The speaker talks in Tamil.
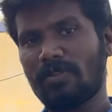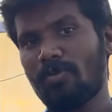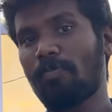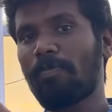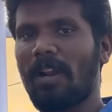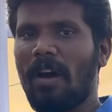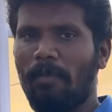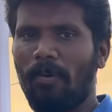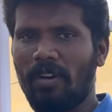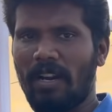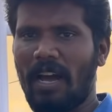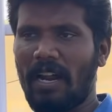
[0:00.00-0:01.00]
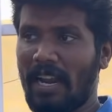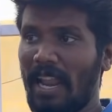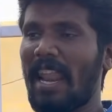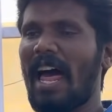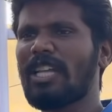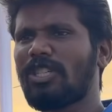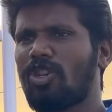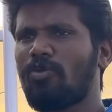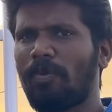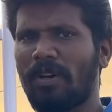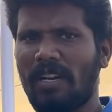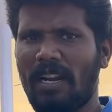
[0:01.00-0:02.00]
சூப்பராக போடுறான் நல்லா
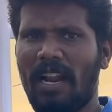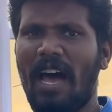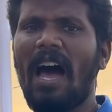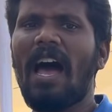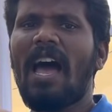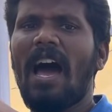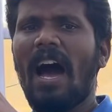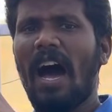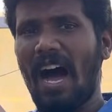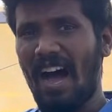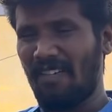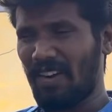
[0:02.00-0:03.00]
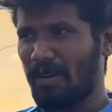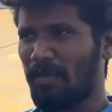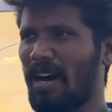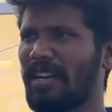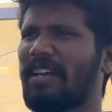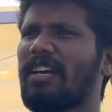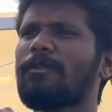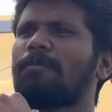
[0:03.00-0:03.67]
அச்சீவ் பண்ணுறான்னா அவனை மாதிரி நான்